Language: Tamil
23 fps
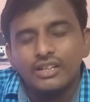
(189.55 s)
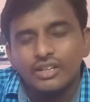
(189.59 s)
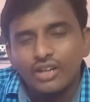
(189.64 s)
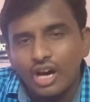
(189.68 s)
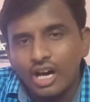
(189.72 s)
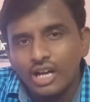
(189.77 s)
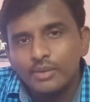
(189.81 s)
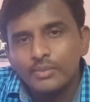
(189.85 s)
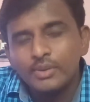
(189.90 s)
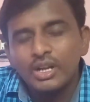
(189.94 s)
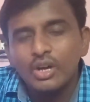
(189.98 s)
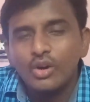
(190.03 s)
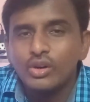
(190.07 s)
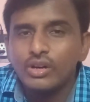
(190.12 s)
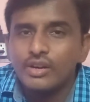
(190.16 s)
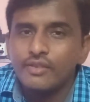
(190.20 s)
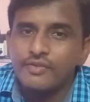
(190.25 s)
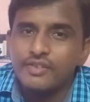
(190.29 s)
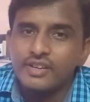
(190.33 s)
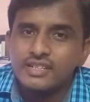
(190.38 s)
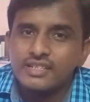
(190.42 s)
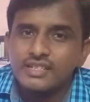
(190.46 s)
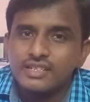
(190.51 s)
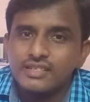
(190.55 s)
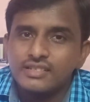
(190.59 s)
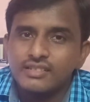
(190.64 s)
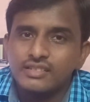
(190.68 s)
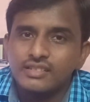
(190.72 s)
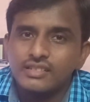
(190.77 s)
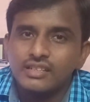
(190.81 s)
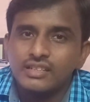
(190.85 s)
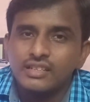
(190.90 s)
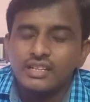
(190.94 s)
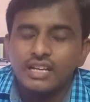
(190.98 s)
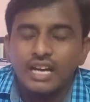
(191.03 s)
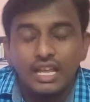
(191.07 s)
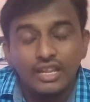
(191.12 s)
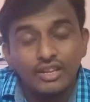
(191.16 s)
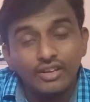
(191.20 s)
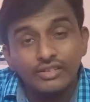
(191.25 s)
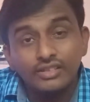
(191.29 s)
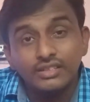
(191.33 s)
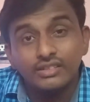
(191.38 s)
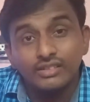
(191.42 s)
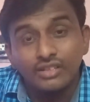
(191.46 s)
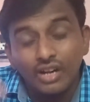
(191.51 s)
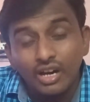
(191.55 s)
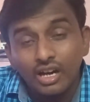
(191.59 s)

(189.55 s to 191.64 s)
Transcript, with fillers: நார்மலாக உங்கள் ஃபிஷ்ஷஸ் அதாவது